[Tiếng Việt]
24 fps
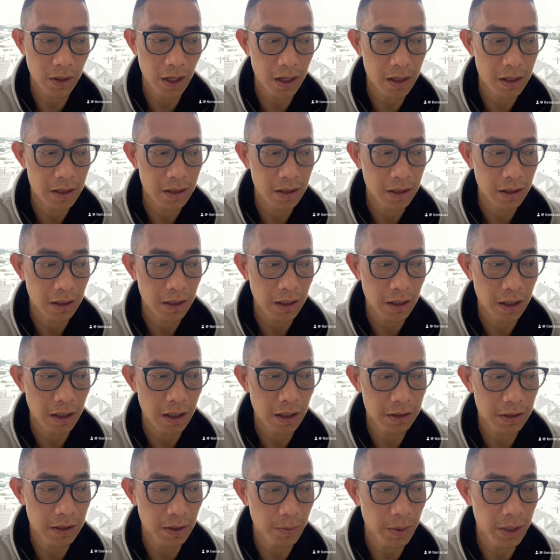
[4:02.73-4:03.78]

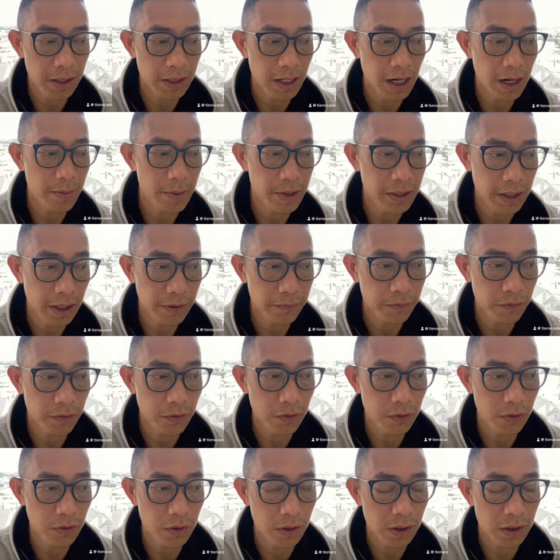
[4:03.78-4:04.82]
Uh, chuẩn bị tới đây mình nhảy
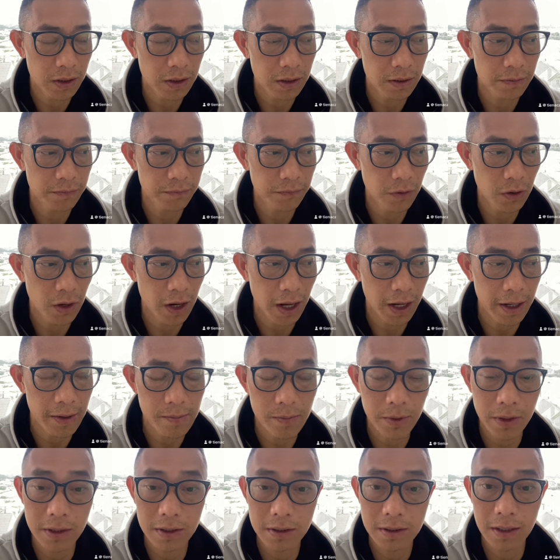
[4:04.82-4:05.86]
vô vô lại,
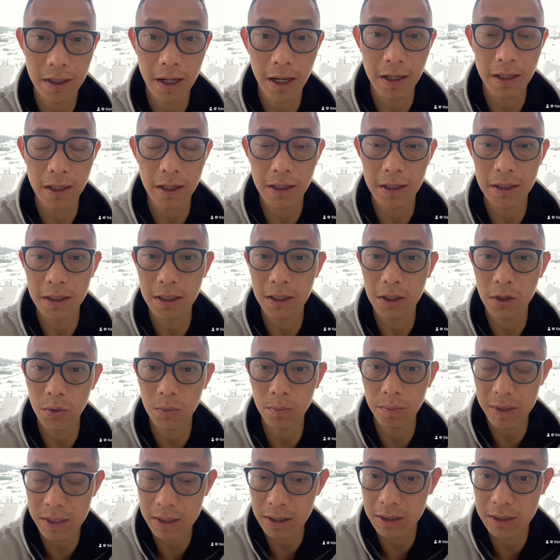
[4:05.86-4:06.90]
mình sẽ đẩy ra cái tín hiệu
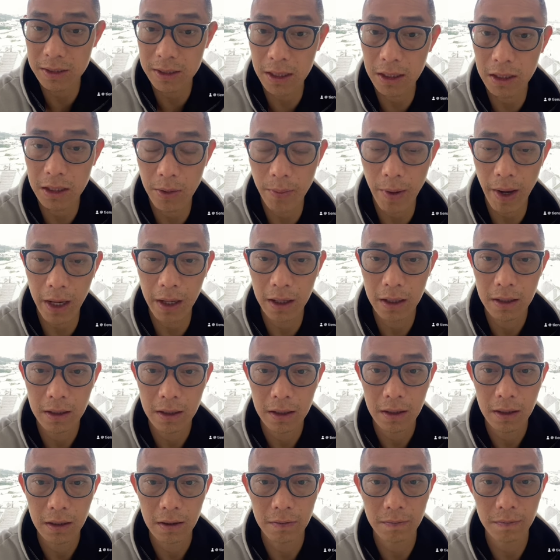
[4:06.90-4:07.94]
bê tê xê cho bạn
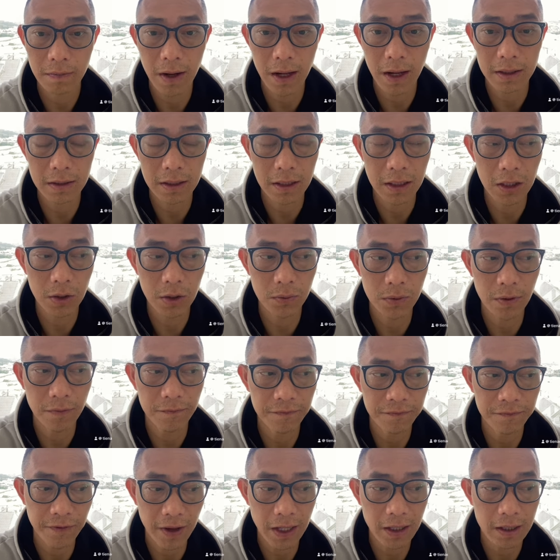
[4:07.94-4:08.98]
và tín hiệu đồng
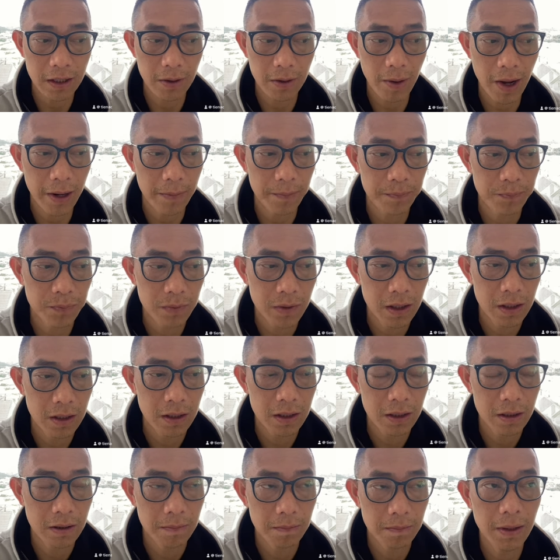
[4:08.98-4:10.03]
Fed cho bạn.
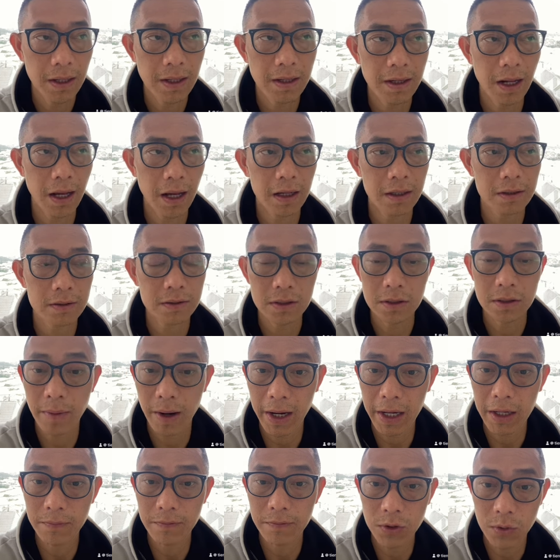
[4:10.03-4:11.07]
Biết rằng thứ
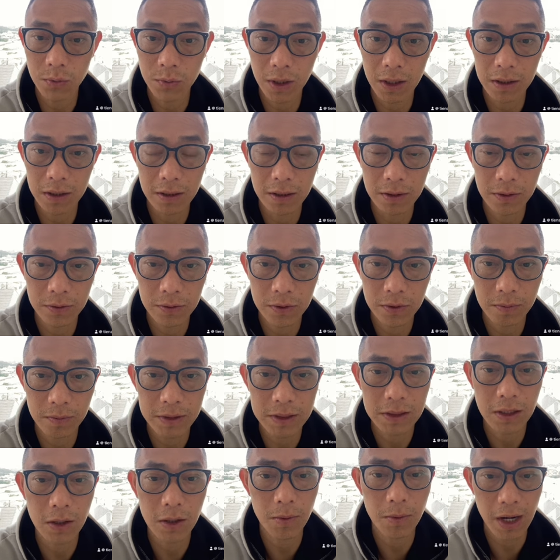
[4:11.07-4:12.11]
bảy và chủ nhật thì thường thường mình
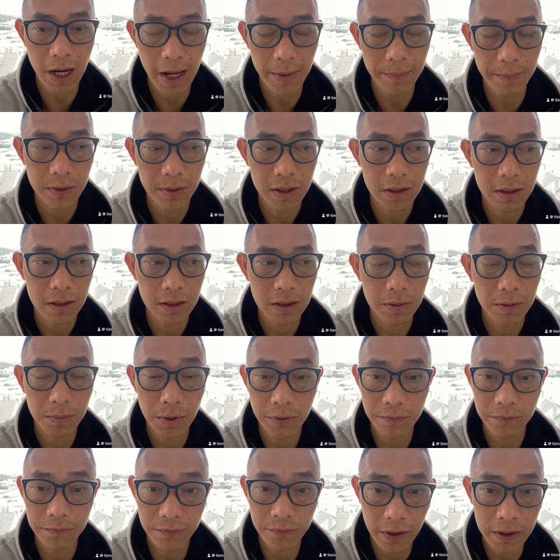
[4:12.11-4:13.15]
sẽ không có làm, nhưng
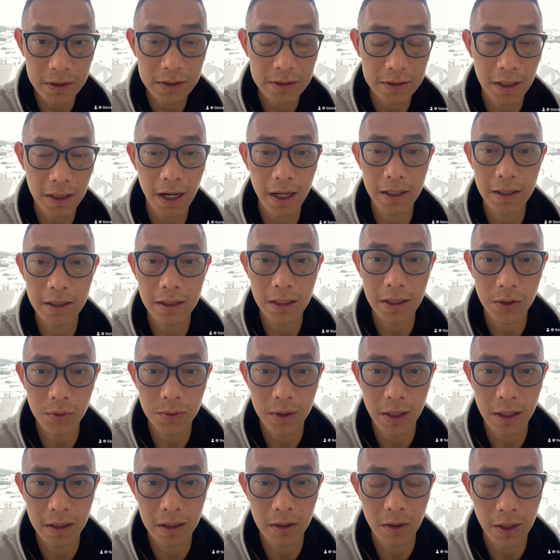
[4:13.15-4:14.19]
mình vẫn sẽ đẩy tín hiệu
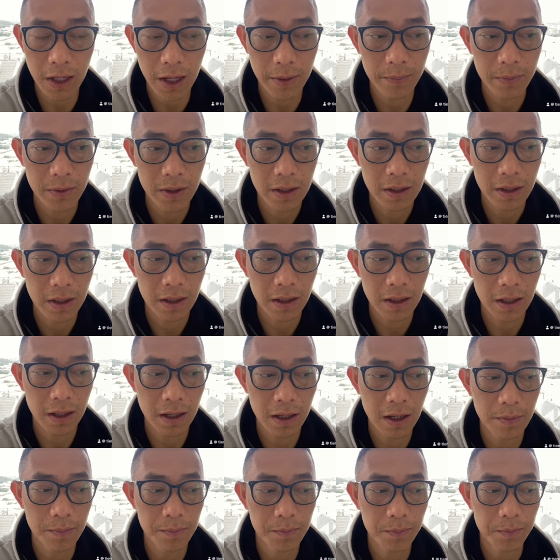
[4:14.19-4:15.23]
ra cho anh em
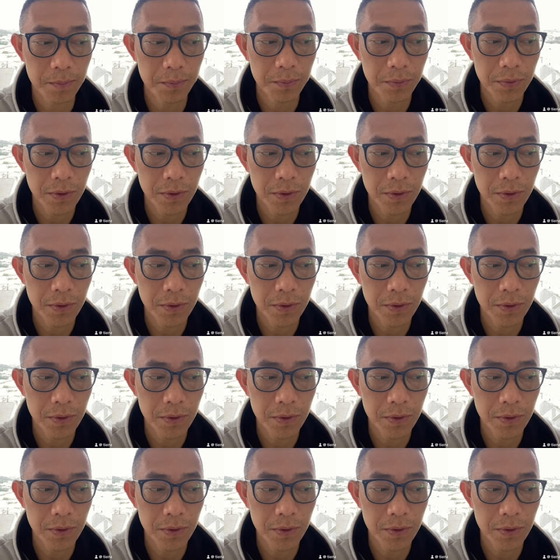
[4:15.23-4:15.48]
uh,